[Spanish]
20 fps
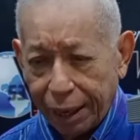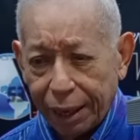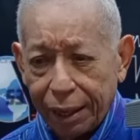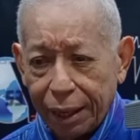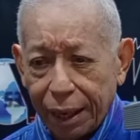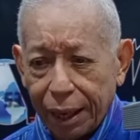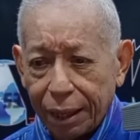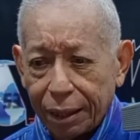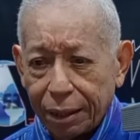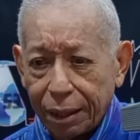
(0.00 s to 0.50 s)
De
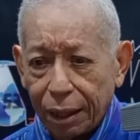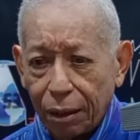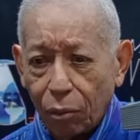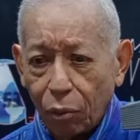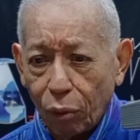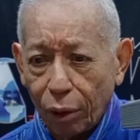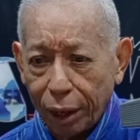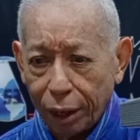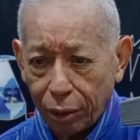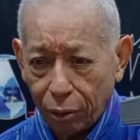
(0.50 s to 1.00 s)
ahí
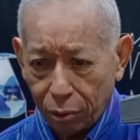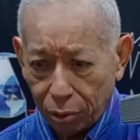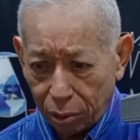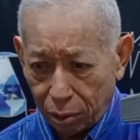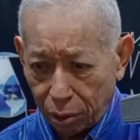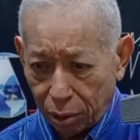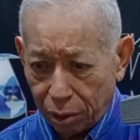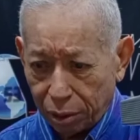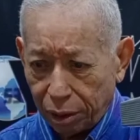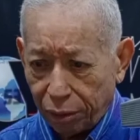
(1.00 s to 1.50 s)
adelante el
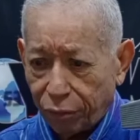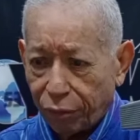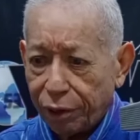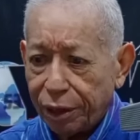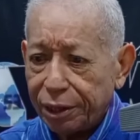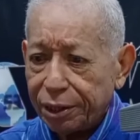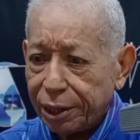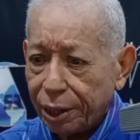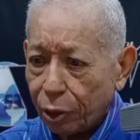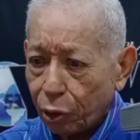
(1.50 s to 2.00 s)
bolero
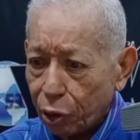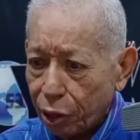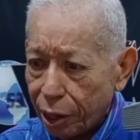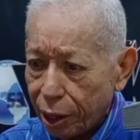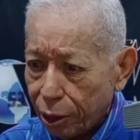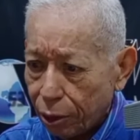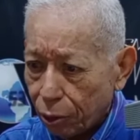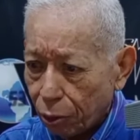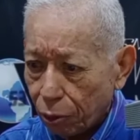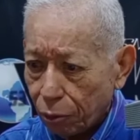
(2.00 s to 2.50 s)
se fue
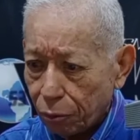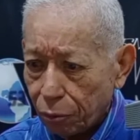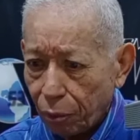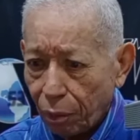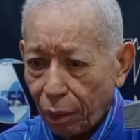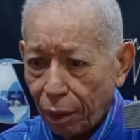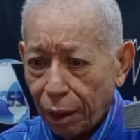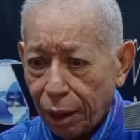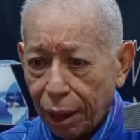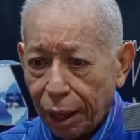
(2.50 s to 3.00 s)
desarrollando
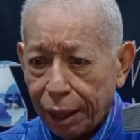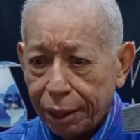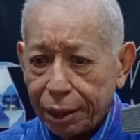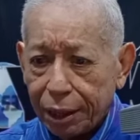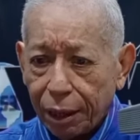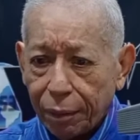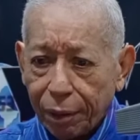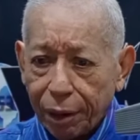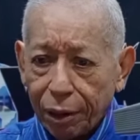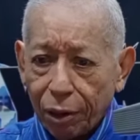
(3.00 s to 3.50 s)

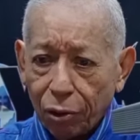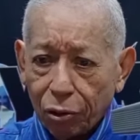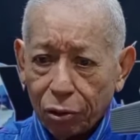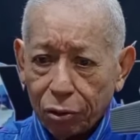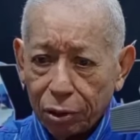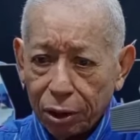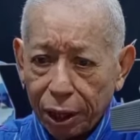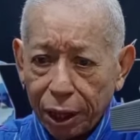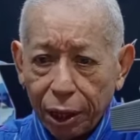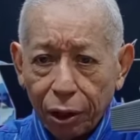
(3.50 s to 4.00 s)
a través
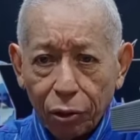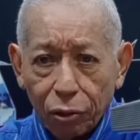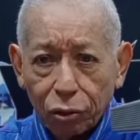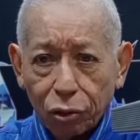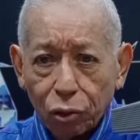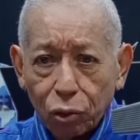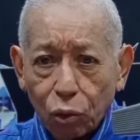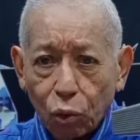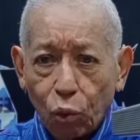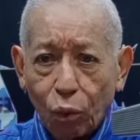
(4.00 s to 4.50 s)
de los
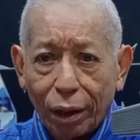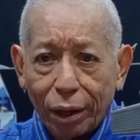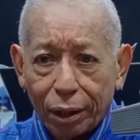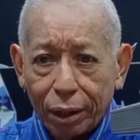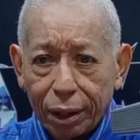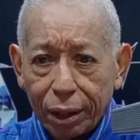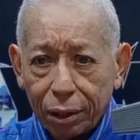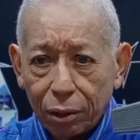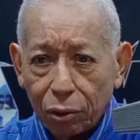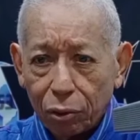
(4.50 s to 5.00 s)
tríos,
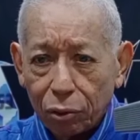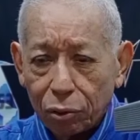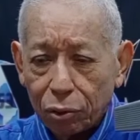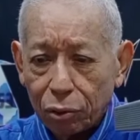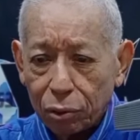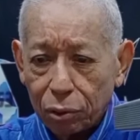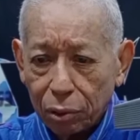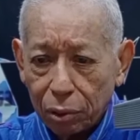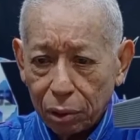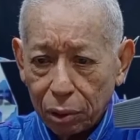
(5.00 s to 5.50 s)

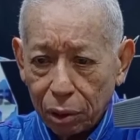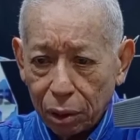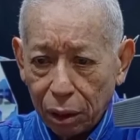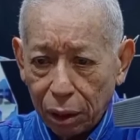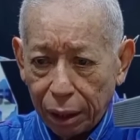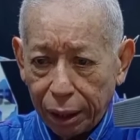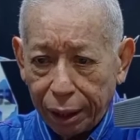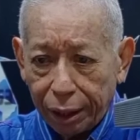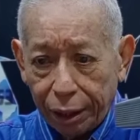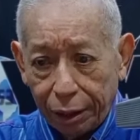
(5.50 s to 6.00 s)
cuartetos
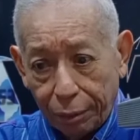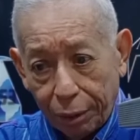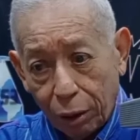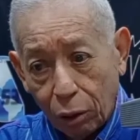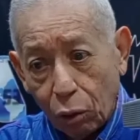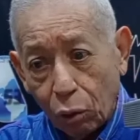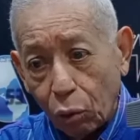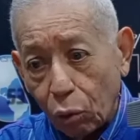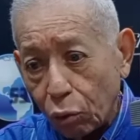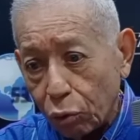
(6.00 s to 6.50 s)
y
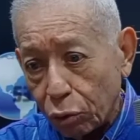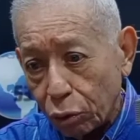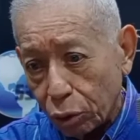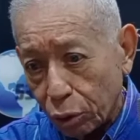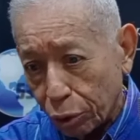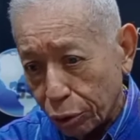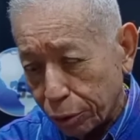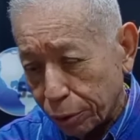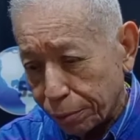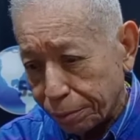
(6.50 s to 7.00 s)
además
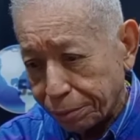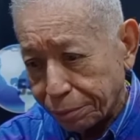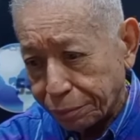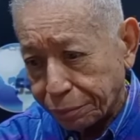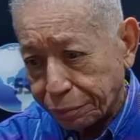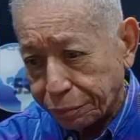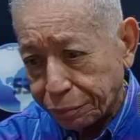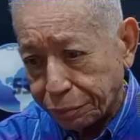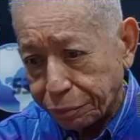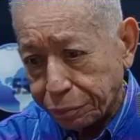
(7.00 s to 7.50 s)
conjuntos.
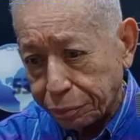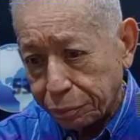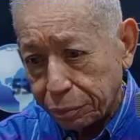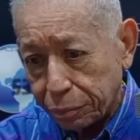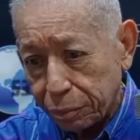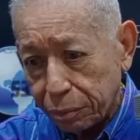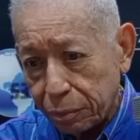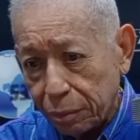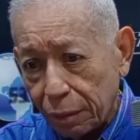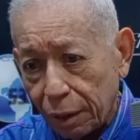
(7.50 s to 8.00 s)

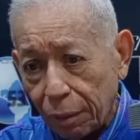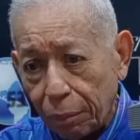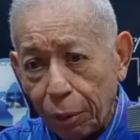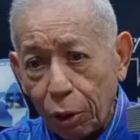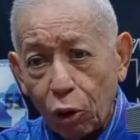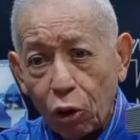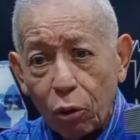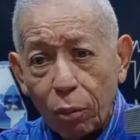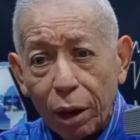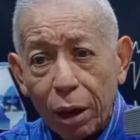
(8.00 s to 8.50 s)

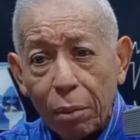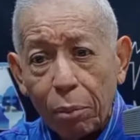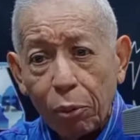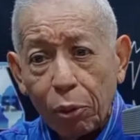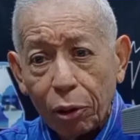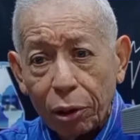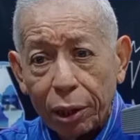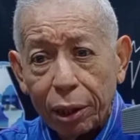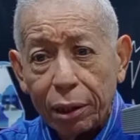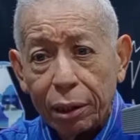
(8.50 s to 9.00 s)
Pero lo
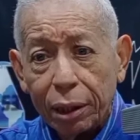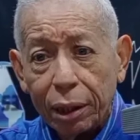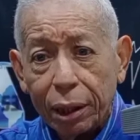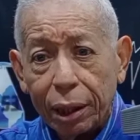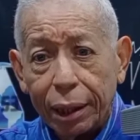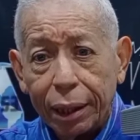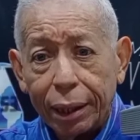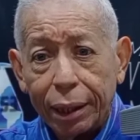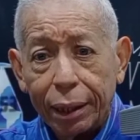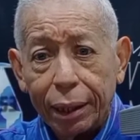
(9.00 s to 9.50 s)
más
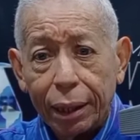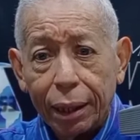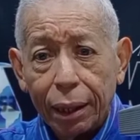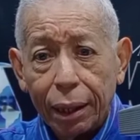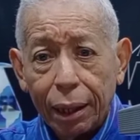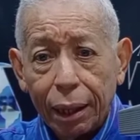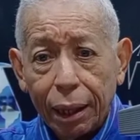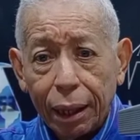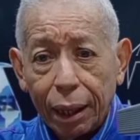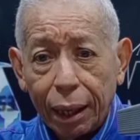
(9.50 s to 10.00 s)
importante es
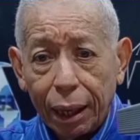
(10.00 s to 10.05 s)
que